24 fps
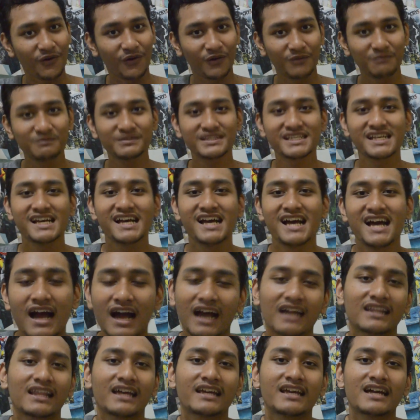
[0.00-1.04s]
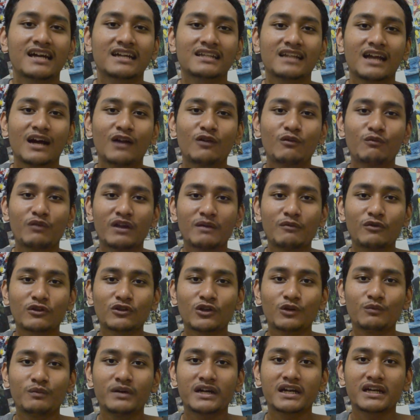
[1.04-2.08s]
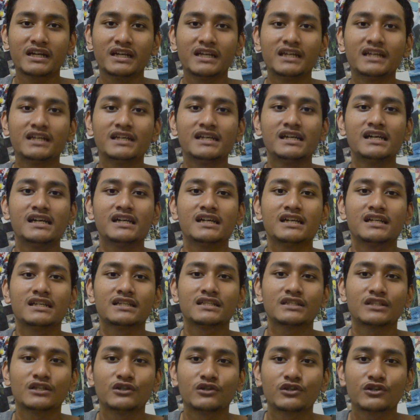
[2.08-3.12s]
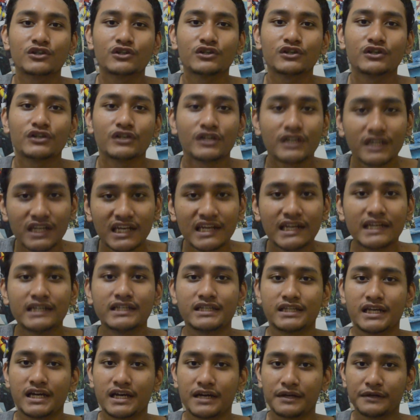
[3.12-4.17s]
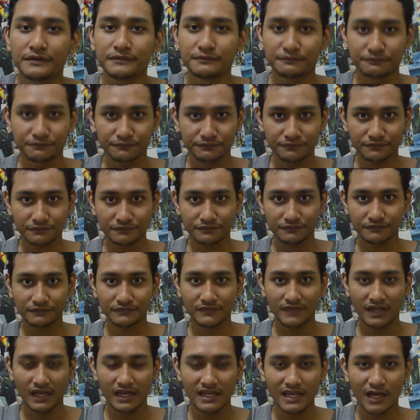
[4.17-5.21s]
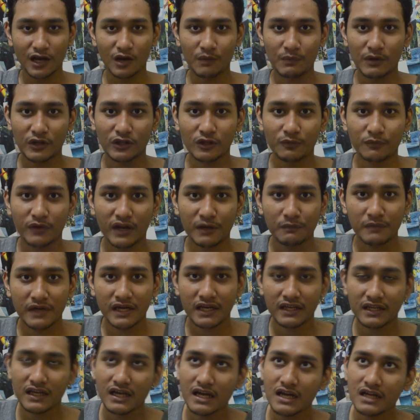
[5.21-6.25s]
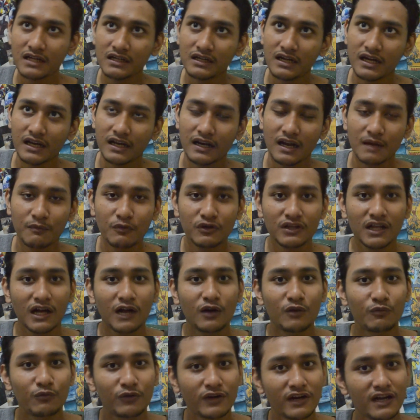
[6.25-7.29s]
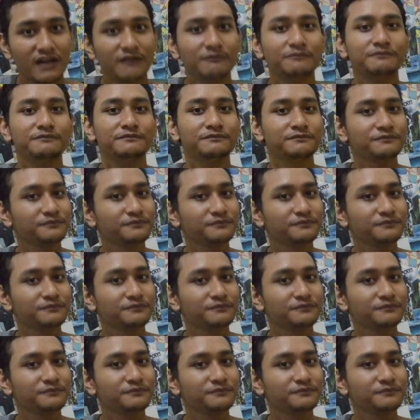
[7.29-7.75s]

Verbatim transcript: Holmes akan tayang tanggal 26 Oktober di seluruh Indonesia. Jadi jangan lupa nonton premiernya hari Rabu tanggal 26